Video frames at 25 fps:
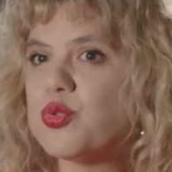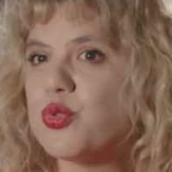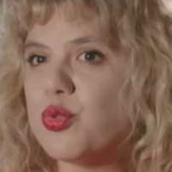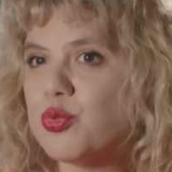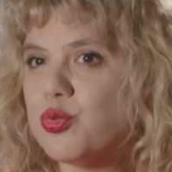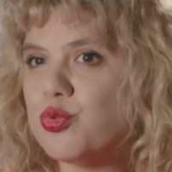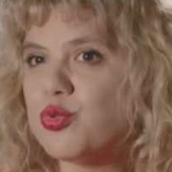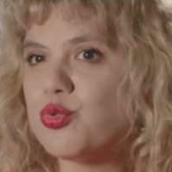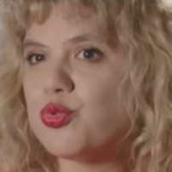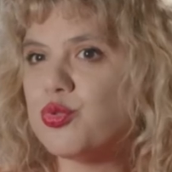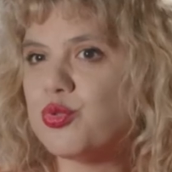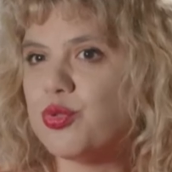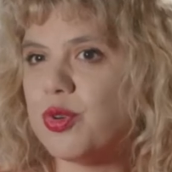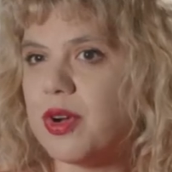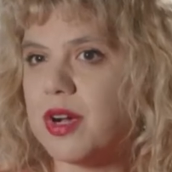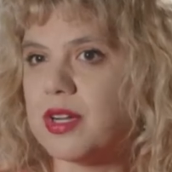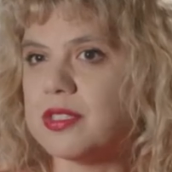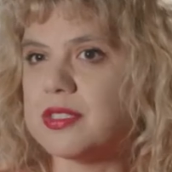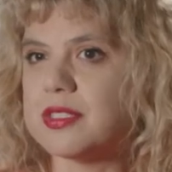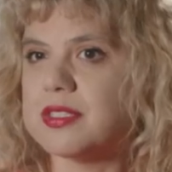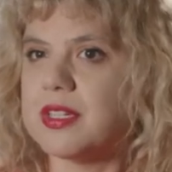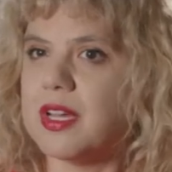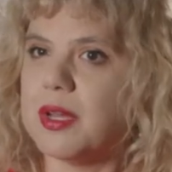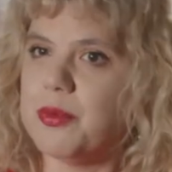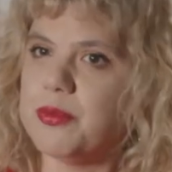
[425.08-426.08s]
da oluştu
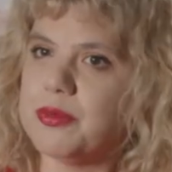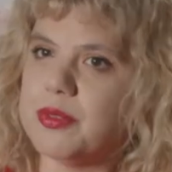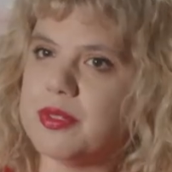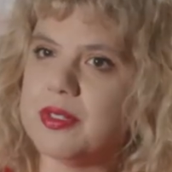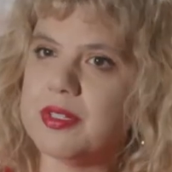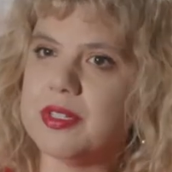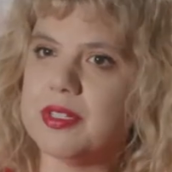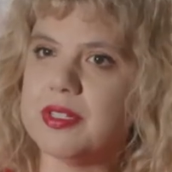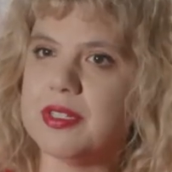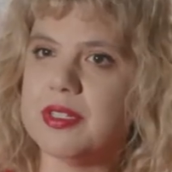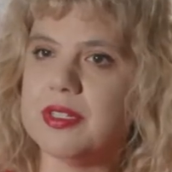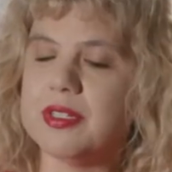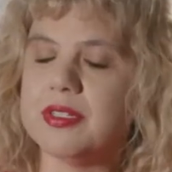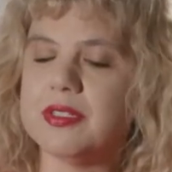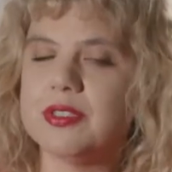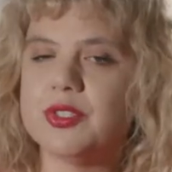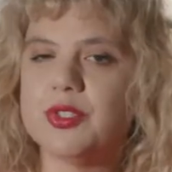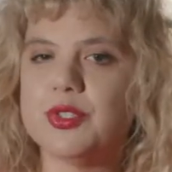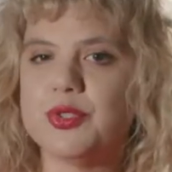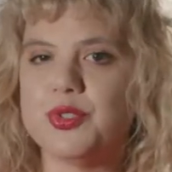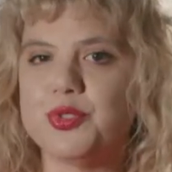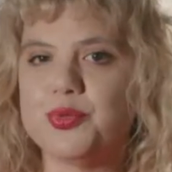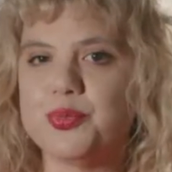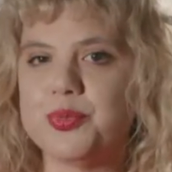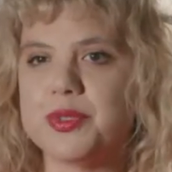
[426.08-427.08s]
artık hem e,
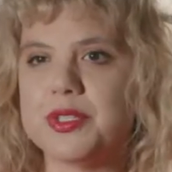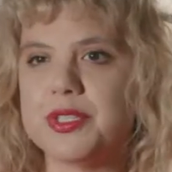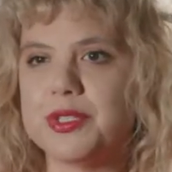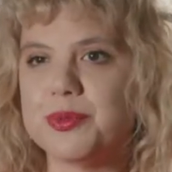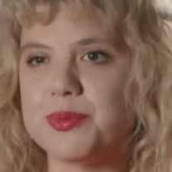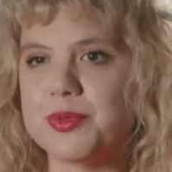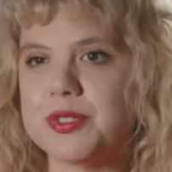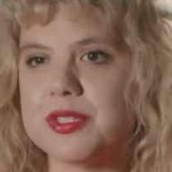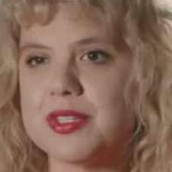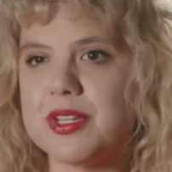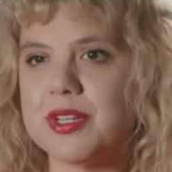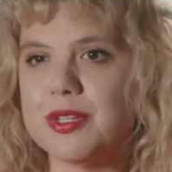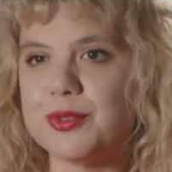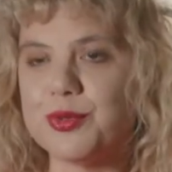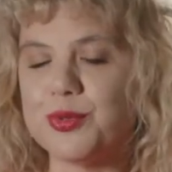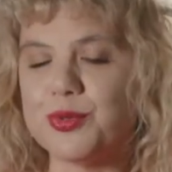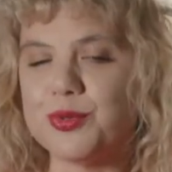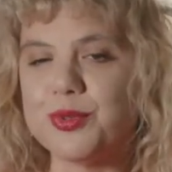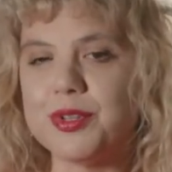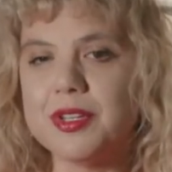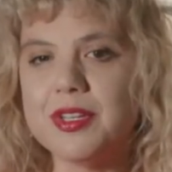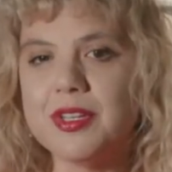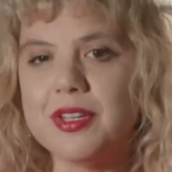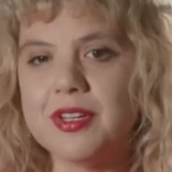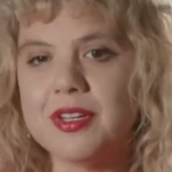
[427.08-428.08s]
çalışmalarımızdan
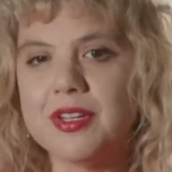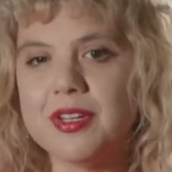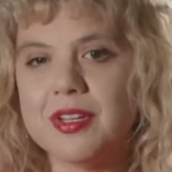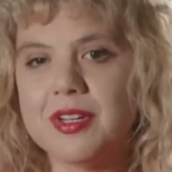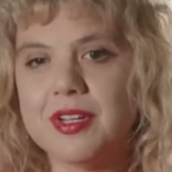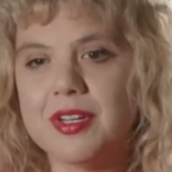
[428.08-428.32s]
dolayı.